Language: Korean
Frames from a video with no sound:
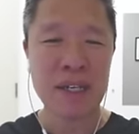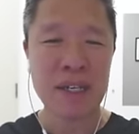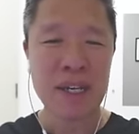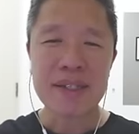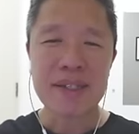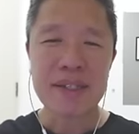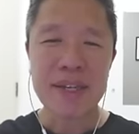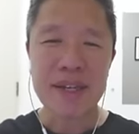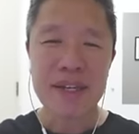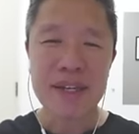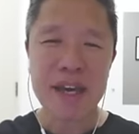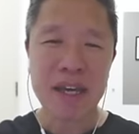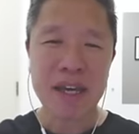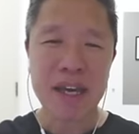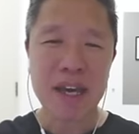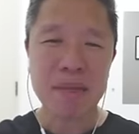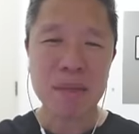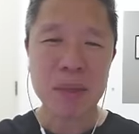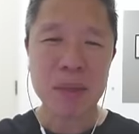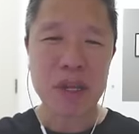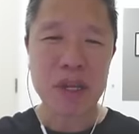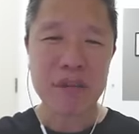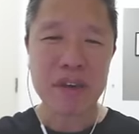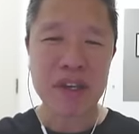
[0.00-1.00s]
자, 이 얘기가
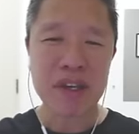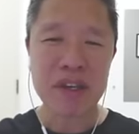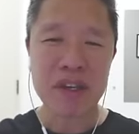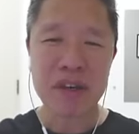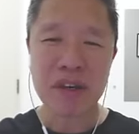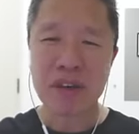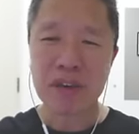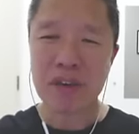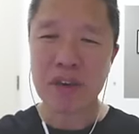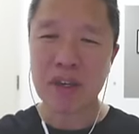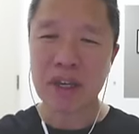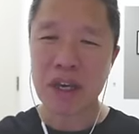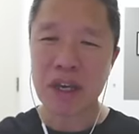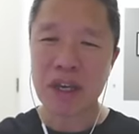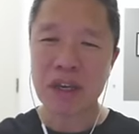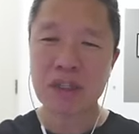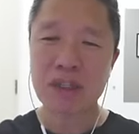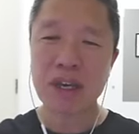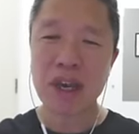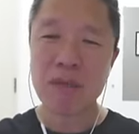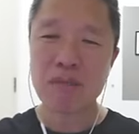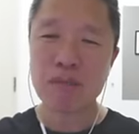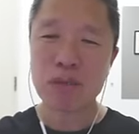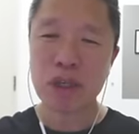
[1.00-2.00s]
뭐냐면요. 여기
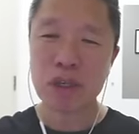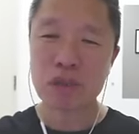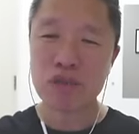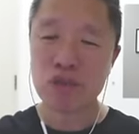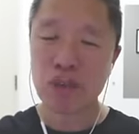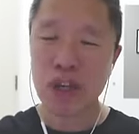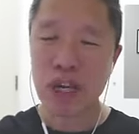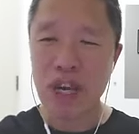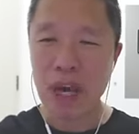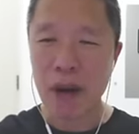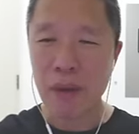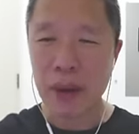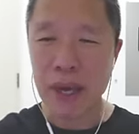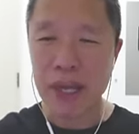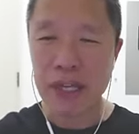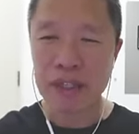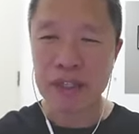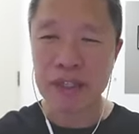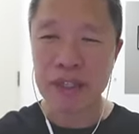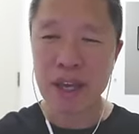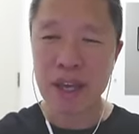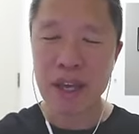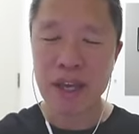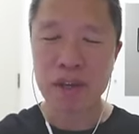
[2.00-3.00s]
그래프가 두 개 나와
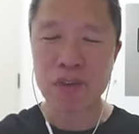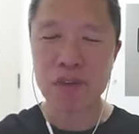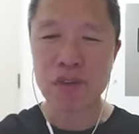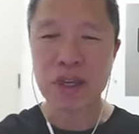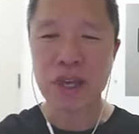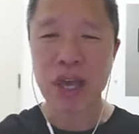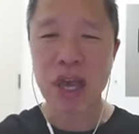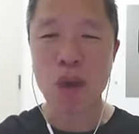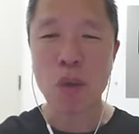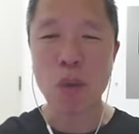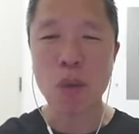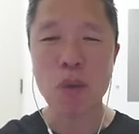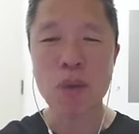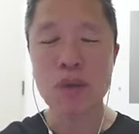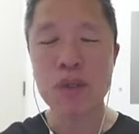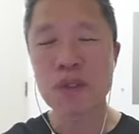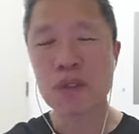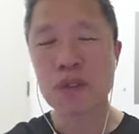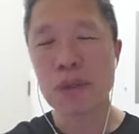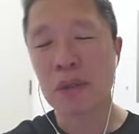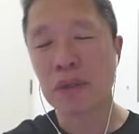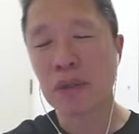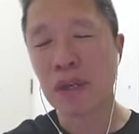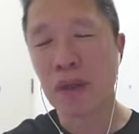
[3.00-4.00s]
있는데 그 중에
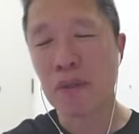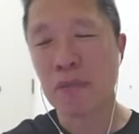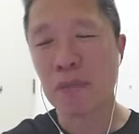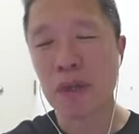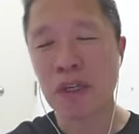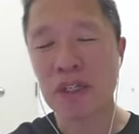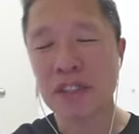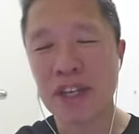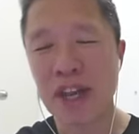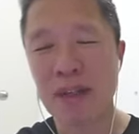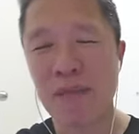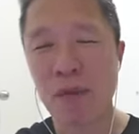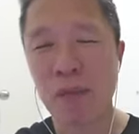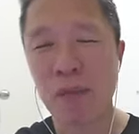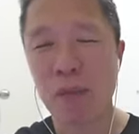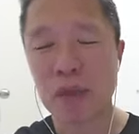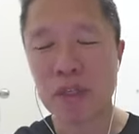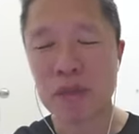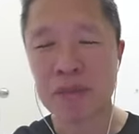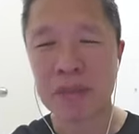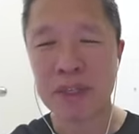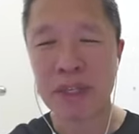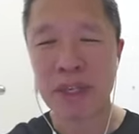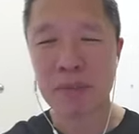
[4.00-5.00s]
오른쪽 그래프를
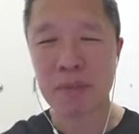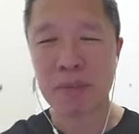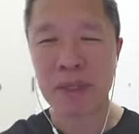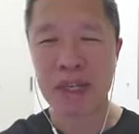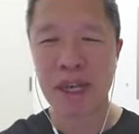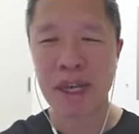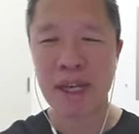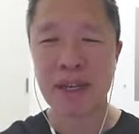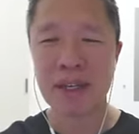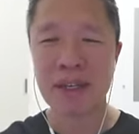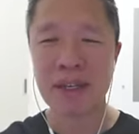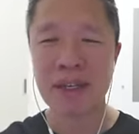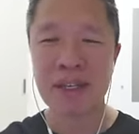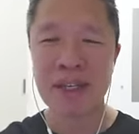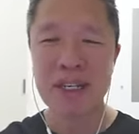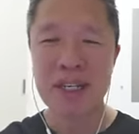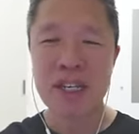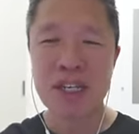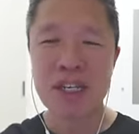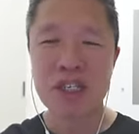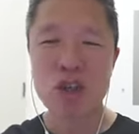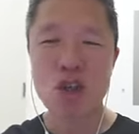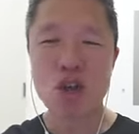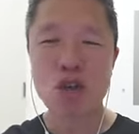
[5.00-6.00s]
살펴보시면 됩니다.
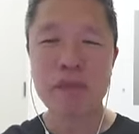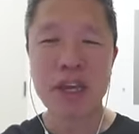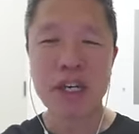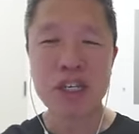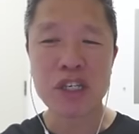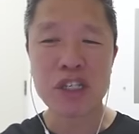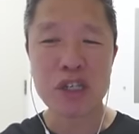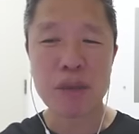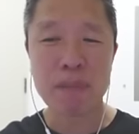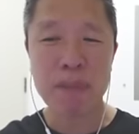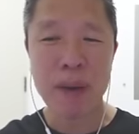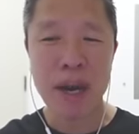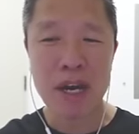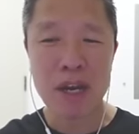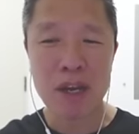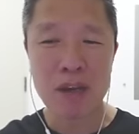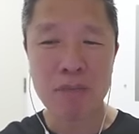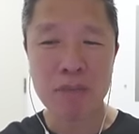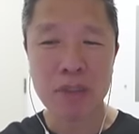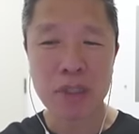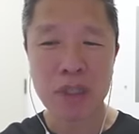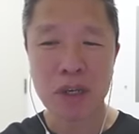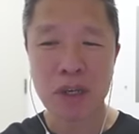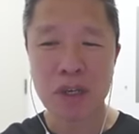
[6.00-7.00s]

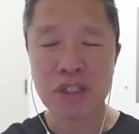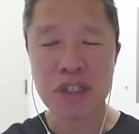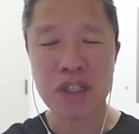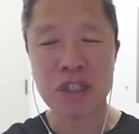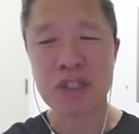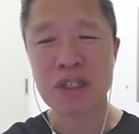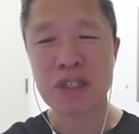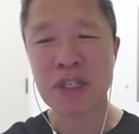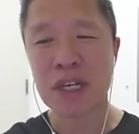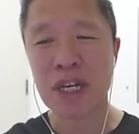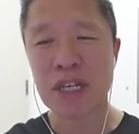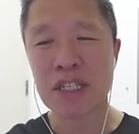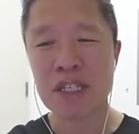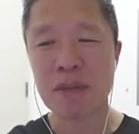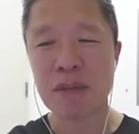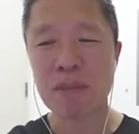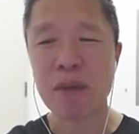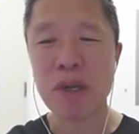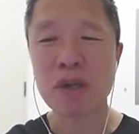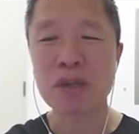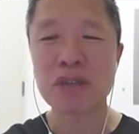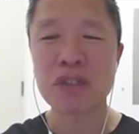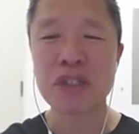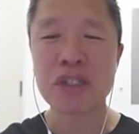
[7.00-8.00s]
1928년부터 지금까지
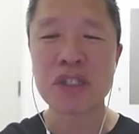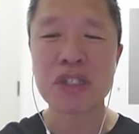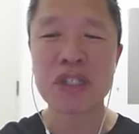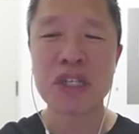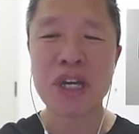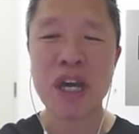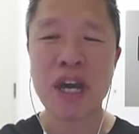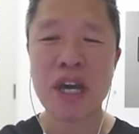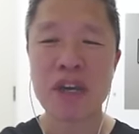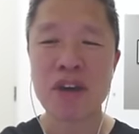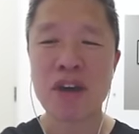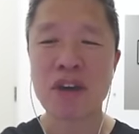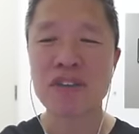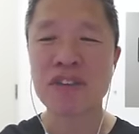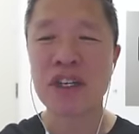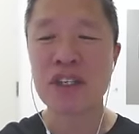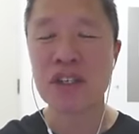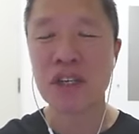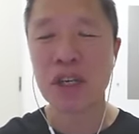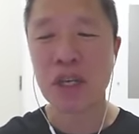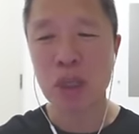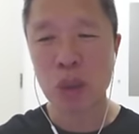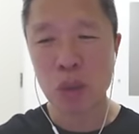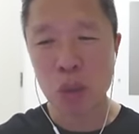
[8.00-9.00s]
미국 증시의
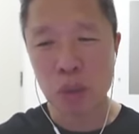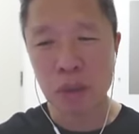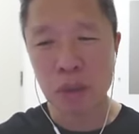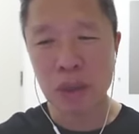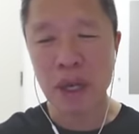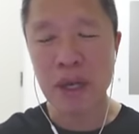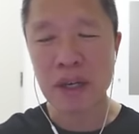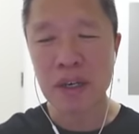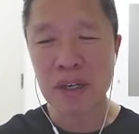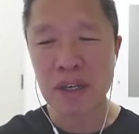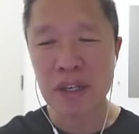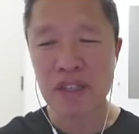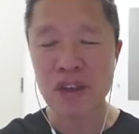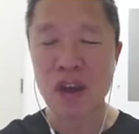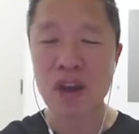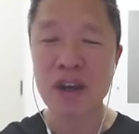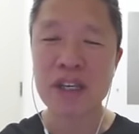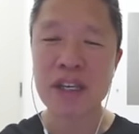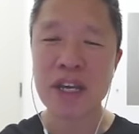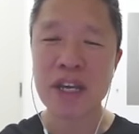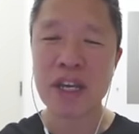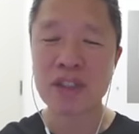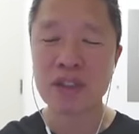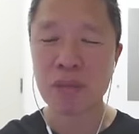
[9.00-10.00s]
역사적인 통계를
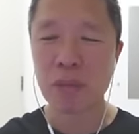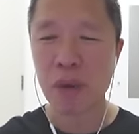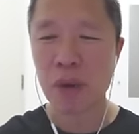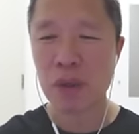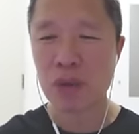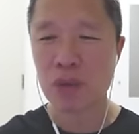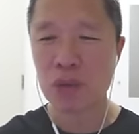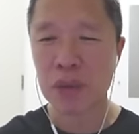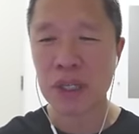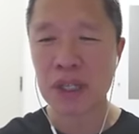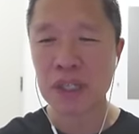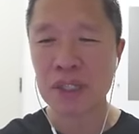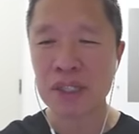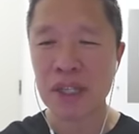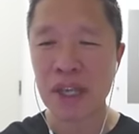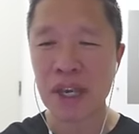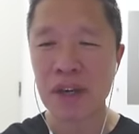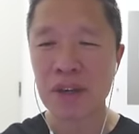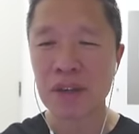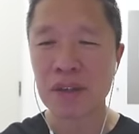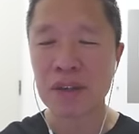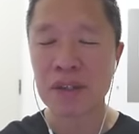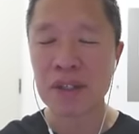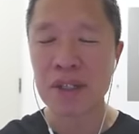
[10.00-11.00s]
정리해서 보여주고
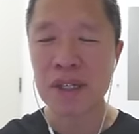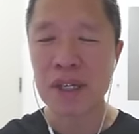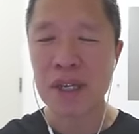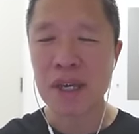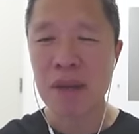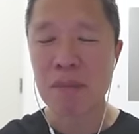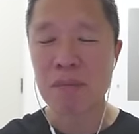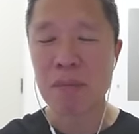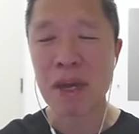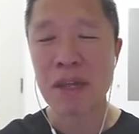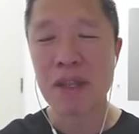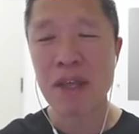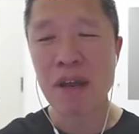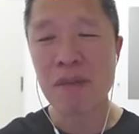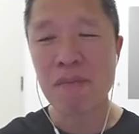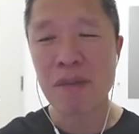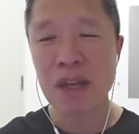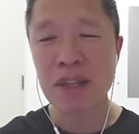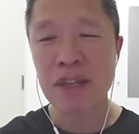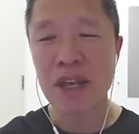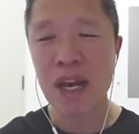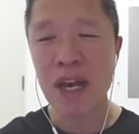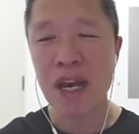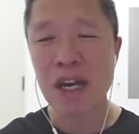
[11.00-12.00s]
있는데요. 매달
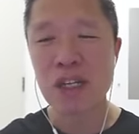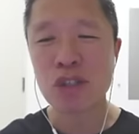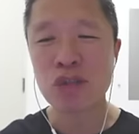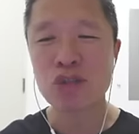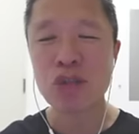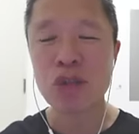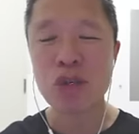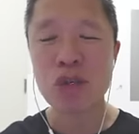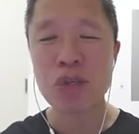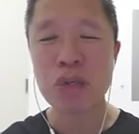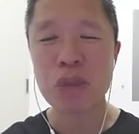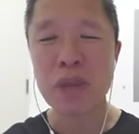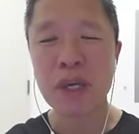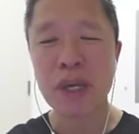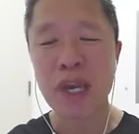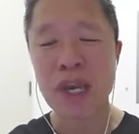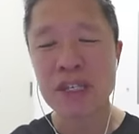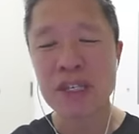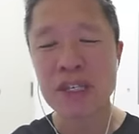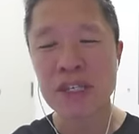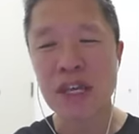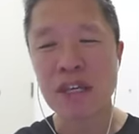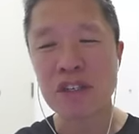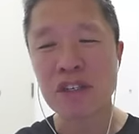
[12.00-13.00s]
매달 수익률이
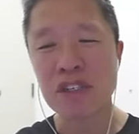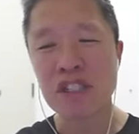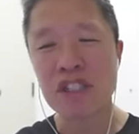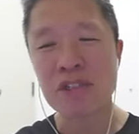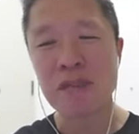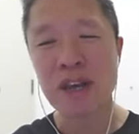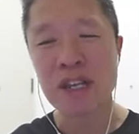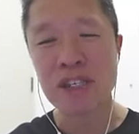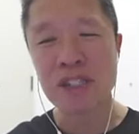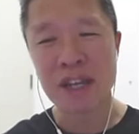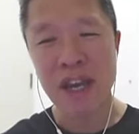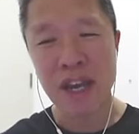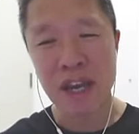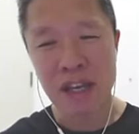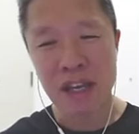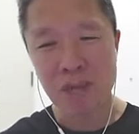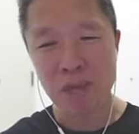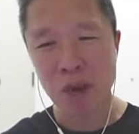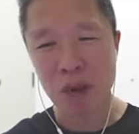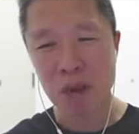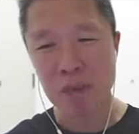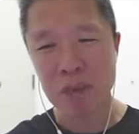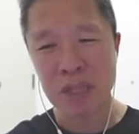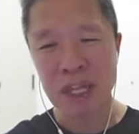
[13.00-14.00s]
굉장히 극심한 차이를
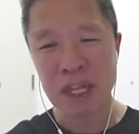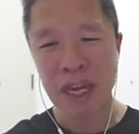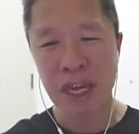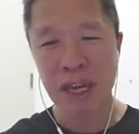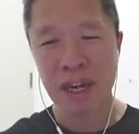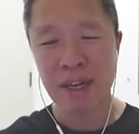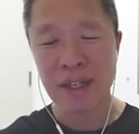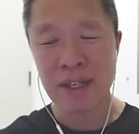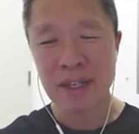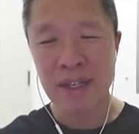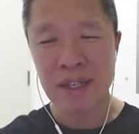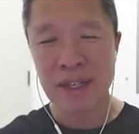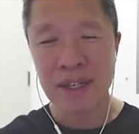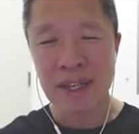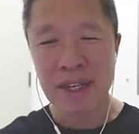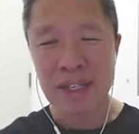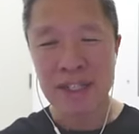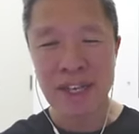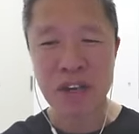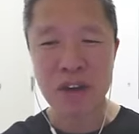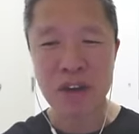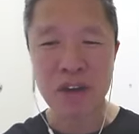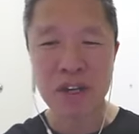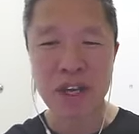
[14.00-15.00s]
보입니다.
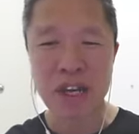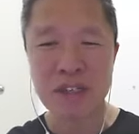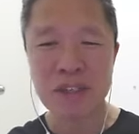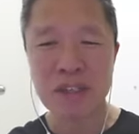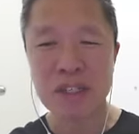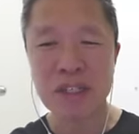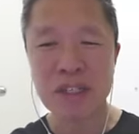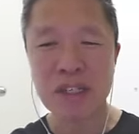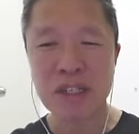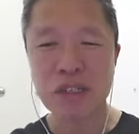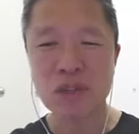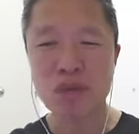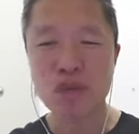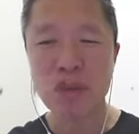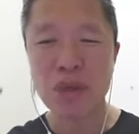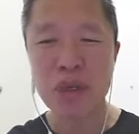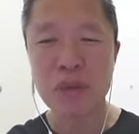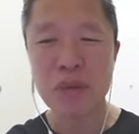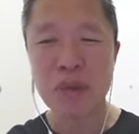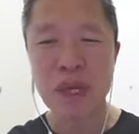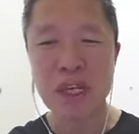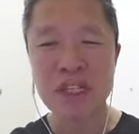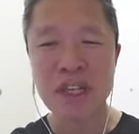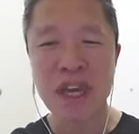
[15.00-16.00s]
자, 여기에서는
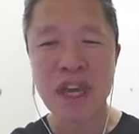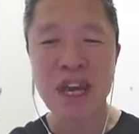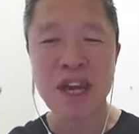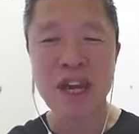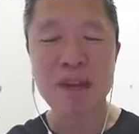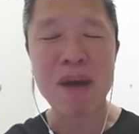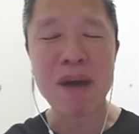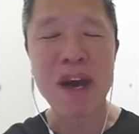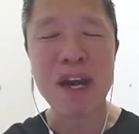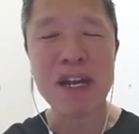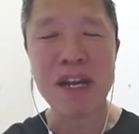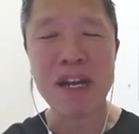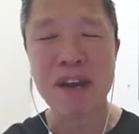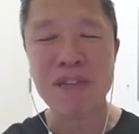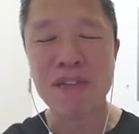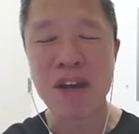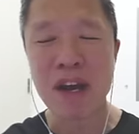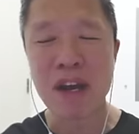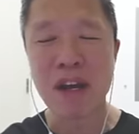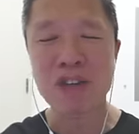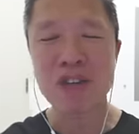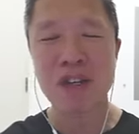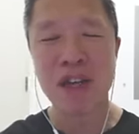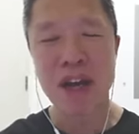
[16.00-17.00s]
수익률의 차이가 많이
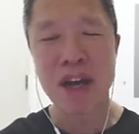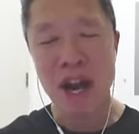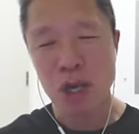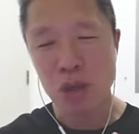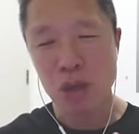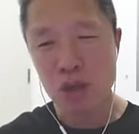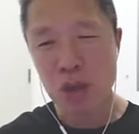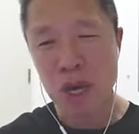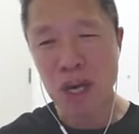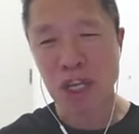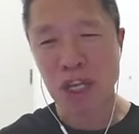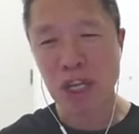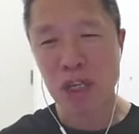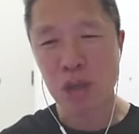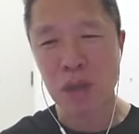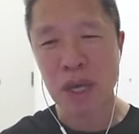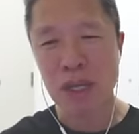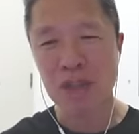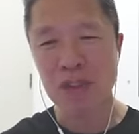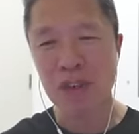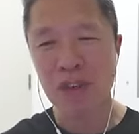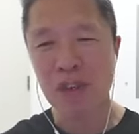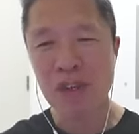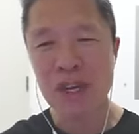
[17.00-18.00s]
난다는 것을 강조하기
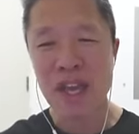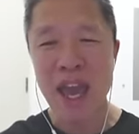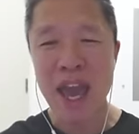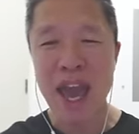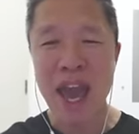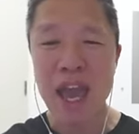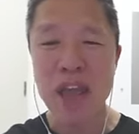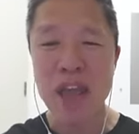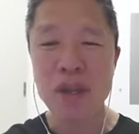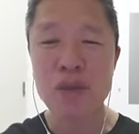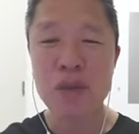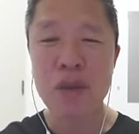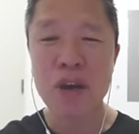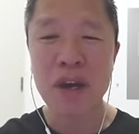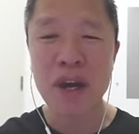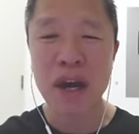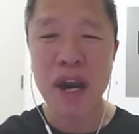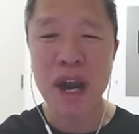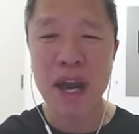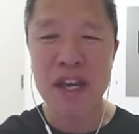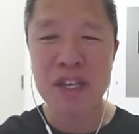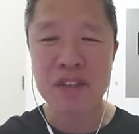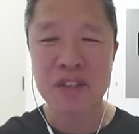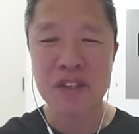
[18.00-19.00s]
위해서
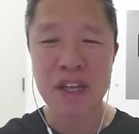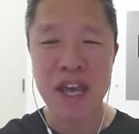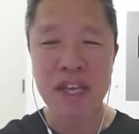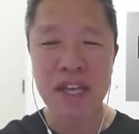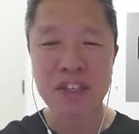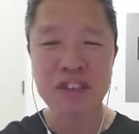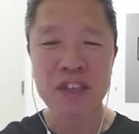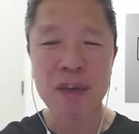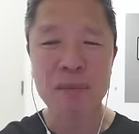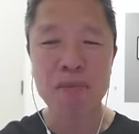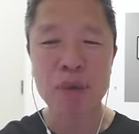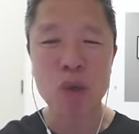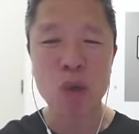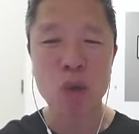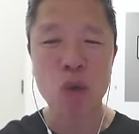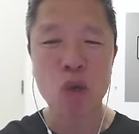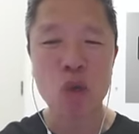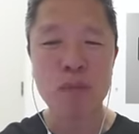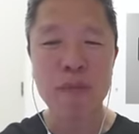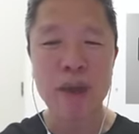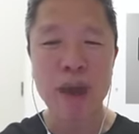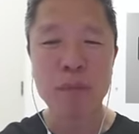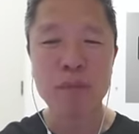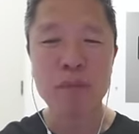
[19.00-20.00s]
Annualized S&P
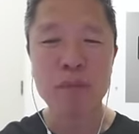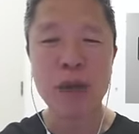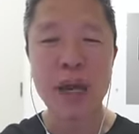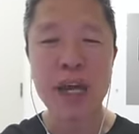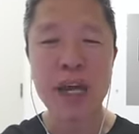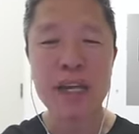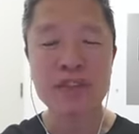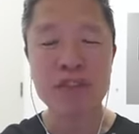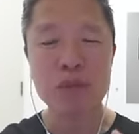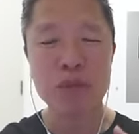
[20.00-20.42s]
500 프라이스